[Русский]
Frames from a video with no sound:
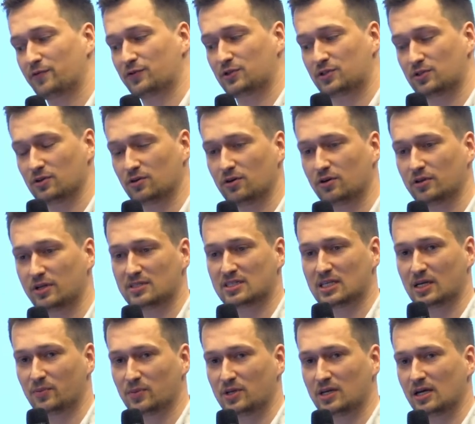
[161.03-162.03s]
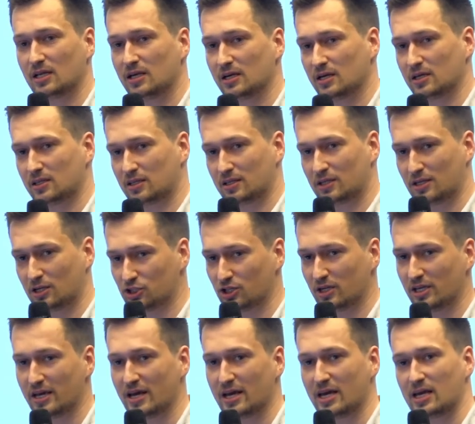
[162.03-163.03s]
все на самом деле
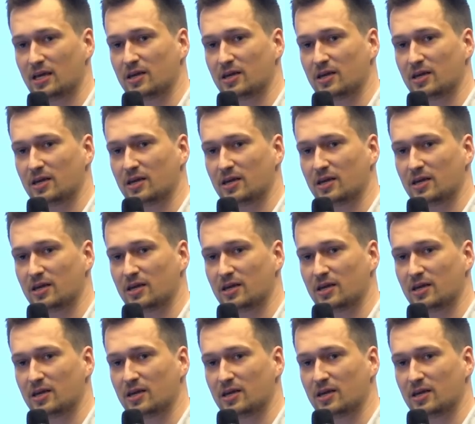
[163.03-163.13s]
тяжелее.